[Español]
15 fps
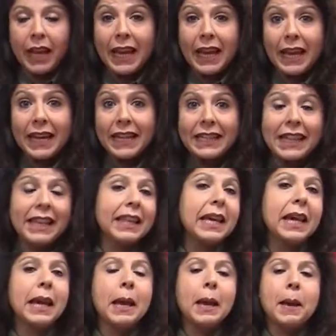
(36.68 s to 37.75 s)
Eh, y te
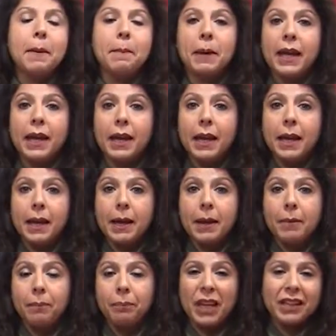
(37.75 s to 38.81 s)
dé,
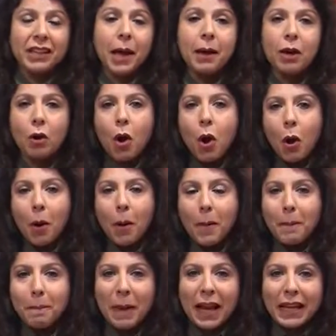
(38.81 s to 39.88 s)
eh, estás
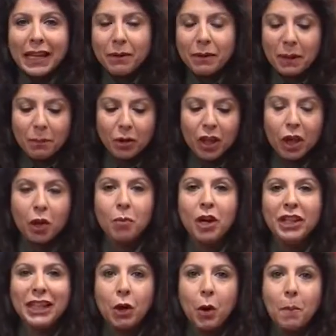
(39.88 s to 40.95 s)
como más libre porque como
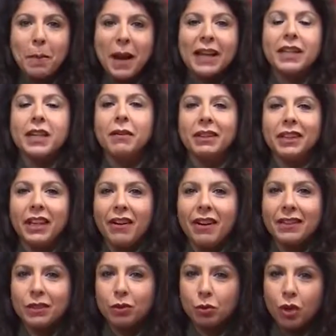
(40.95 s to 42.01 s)
que te acompaña, viste que a
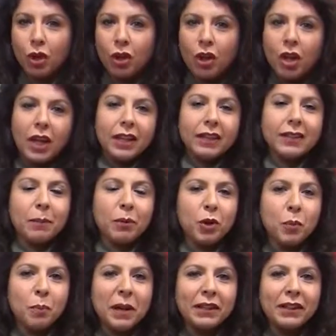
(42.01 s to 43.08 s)
veces uno se
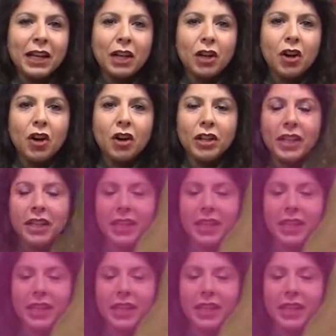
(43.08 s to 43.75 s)
pone un pantalón